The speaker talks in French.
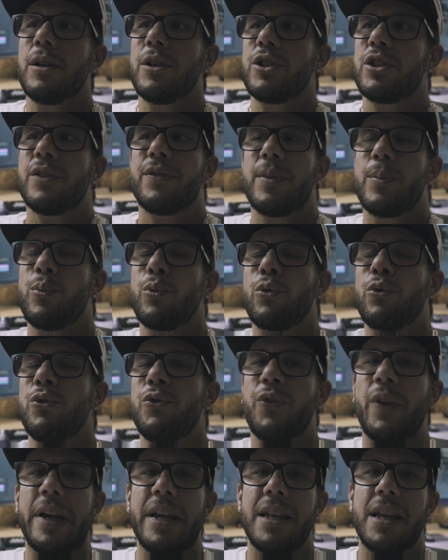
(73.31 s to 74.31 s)
J'ai fait beaucoup
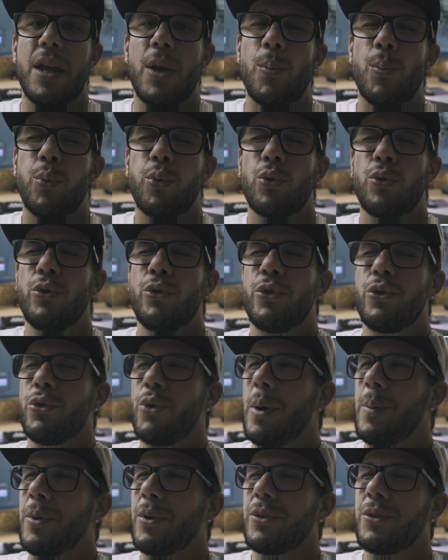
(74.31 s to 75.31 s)
de fails, il y a eu beaucoup de
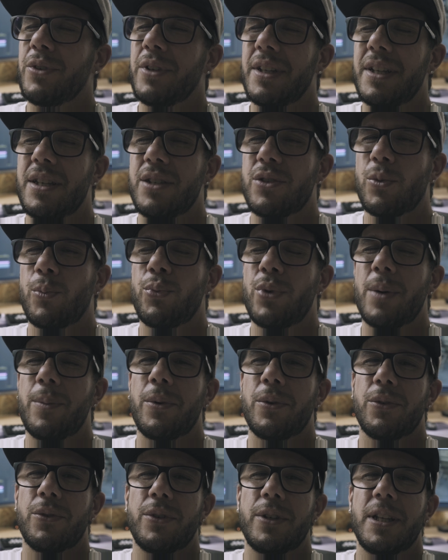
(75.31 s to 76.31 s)
lieux abandonnés qui sont plus
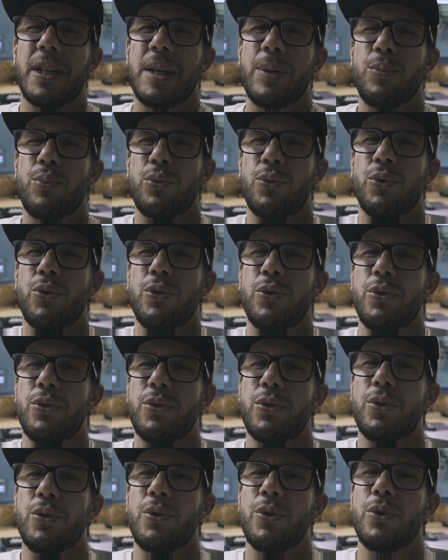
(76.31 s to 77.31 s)
abandonnés, beaucoup de
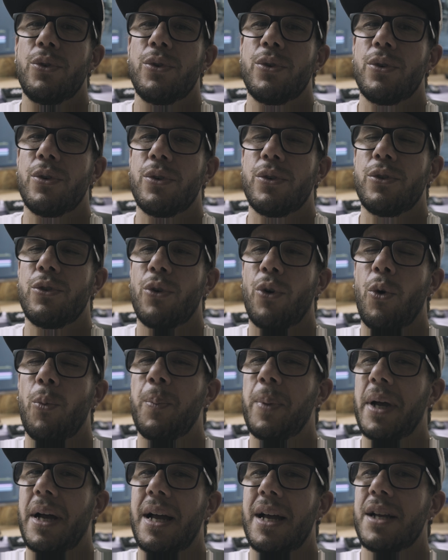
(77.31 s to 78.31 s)
lieux euh, de
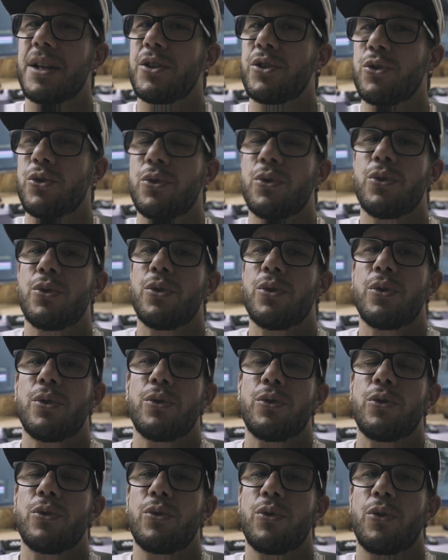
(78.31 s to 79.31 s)
repérage euh,
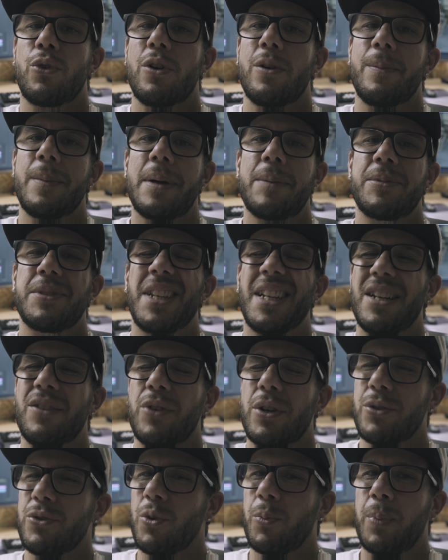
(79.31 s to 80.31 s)
de Google Maps aller
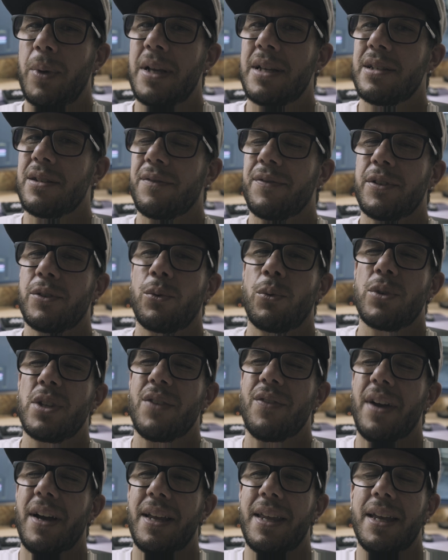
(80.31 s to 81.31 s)
voir sur place, et en fin de compte,
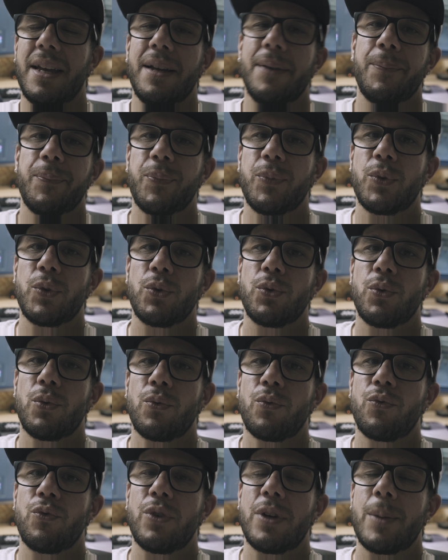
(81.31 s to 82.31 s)
il n'y avait rien.
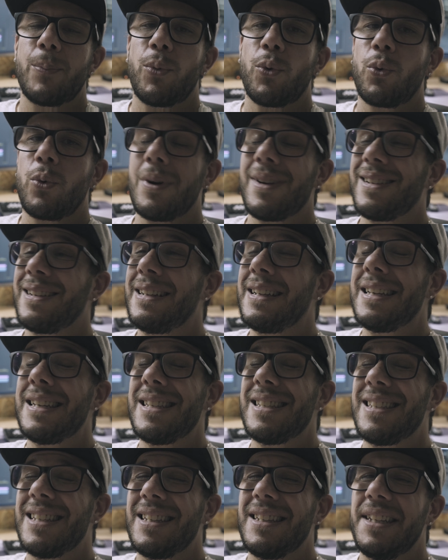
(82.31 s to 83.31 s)
Donc voilà pourquoi
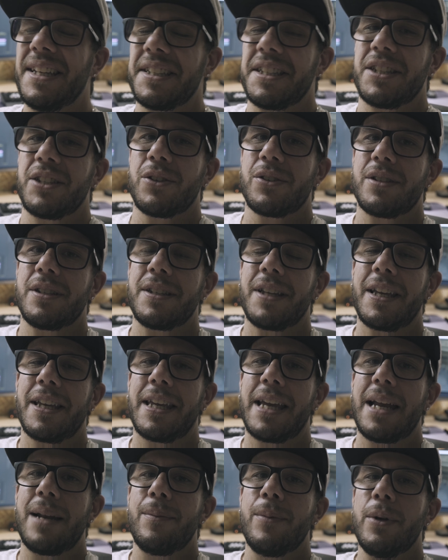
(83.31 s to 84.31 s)
ces derniers temps, c'est très
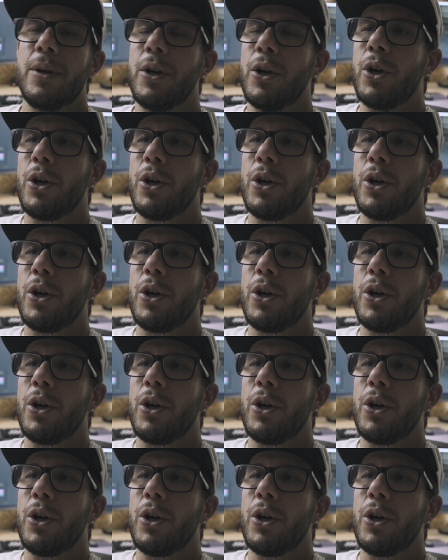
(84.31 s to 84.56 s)
calme.